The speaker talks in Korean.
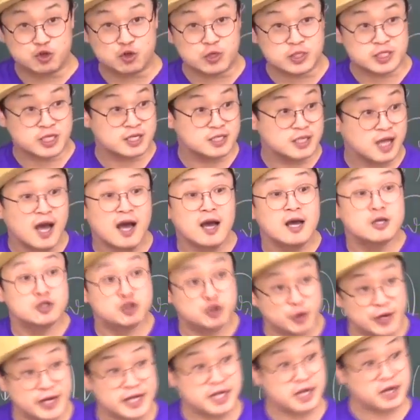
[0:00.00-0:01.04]
주어 생략,
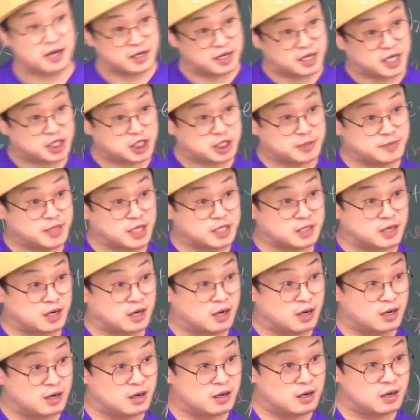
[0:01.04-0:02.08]
주인킹 이렇게 치면
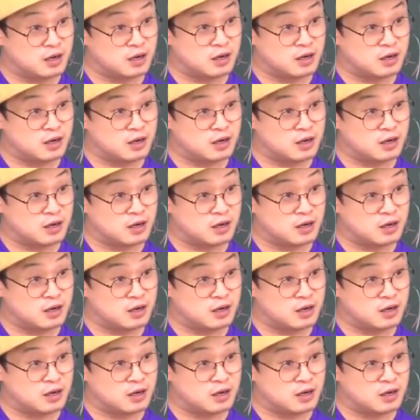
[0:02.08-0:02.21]
되잖아.